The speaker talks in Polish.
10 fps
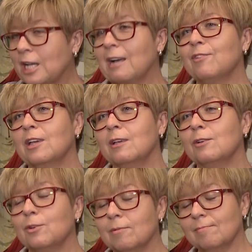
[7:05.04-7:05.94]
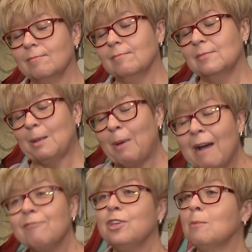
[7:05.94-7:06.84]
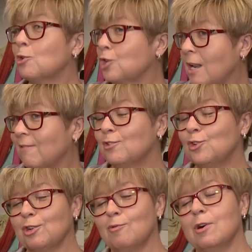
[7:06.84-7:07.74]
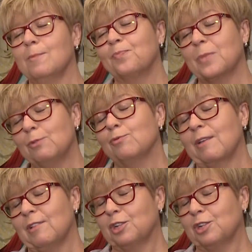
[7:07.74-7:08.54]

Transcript: ciekawiej zabawniej może nawet żyło tutaj